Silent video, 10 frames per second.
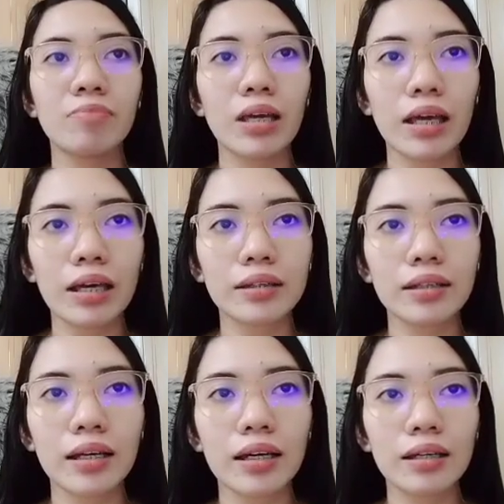And
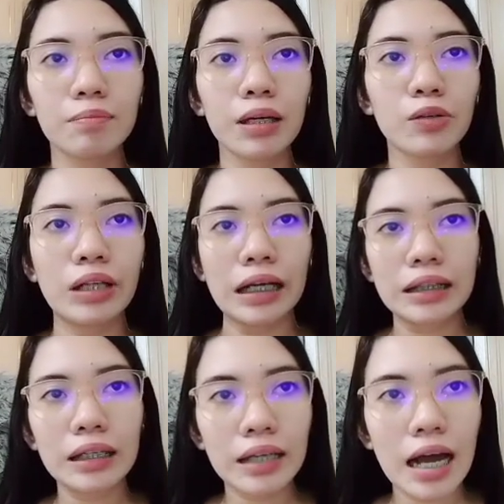then, may
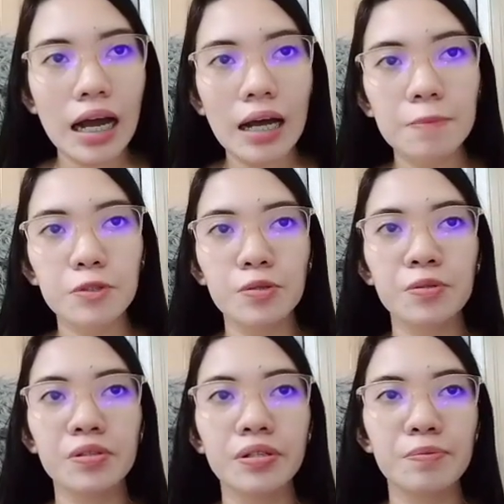connected apps,
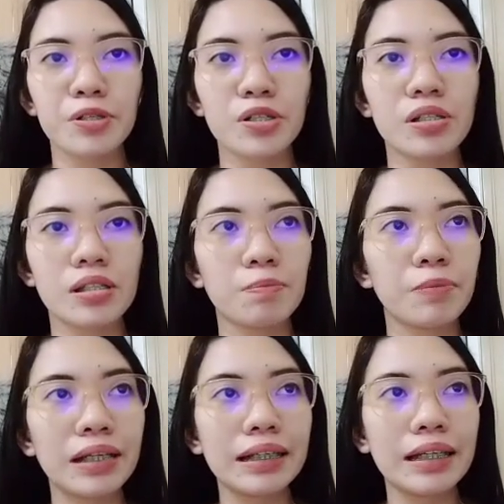subscriptions and
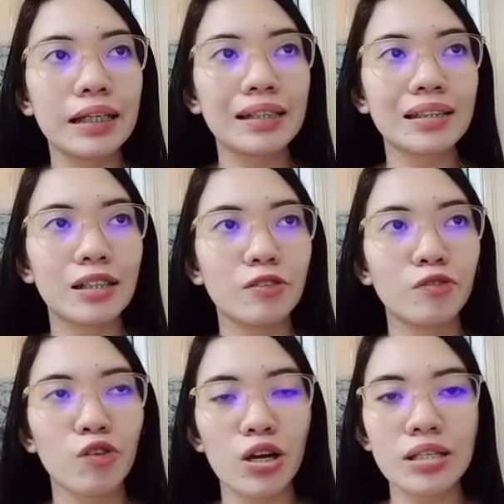billings,
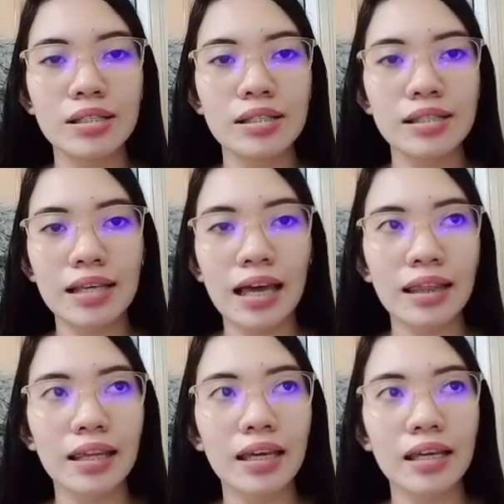invoice
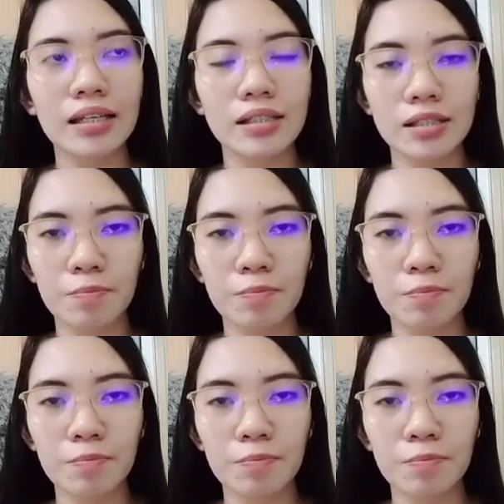settings,